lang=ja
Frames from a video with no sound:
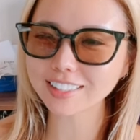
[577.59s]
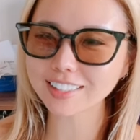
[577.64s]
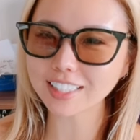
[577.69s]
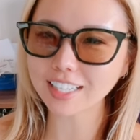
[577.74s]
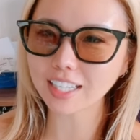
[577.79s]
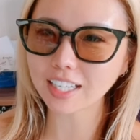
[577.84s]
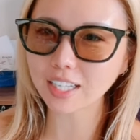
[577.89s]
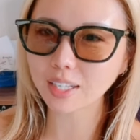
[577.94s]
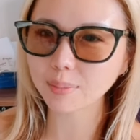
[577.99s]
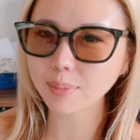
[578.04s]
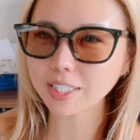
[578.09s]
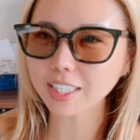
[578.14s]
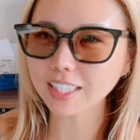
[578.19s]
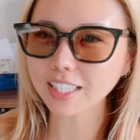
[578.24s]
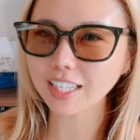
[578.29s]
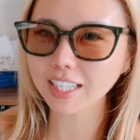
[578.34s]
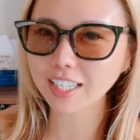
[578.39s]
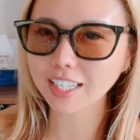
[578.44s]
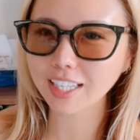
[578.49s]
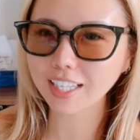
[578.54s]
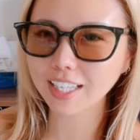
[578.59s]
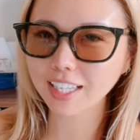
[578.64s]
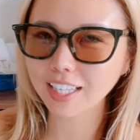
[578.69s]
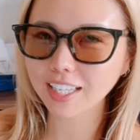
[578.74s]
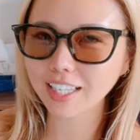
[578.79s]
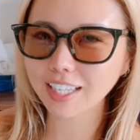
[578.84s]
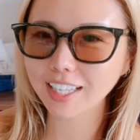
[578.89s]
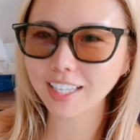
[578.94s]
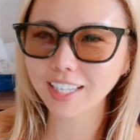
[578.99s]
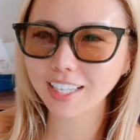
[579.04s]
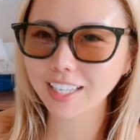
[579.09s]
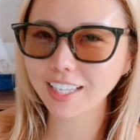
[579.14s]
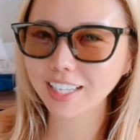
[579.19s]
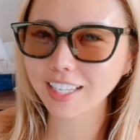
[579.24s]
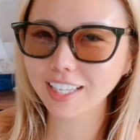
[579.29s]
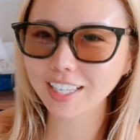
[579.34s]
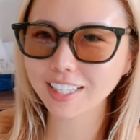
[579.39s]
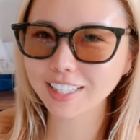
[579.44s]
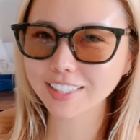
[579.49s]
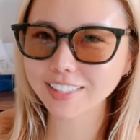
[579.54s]
じゃあ、また
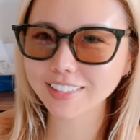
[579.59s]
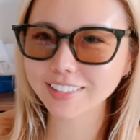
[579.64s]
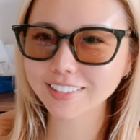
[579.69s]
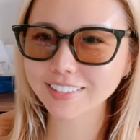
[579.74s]
ねー。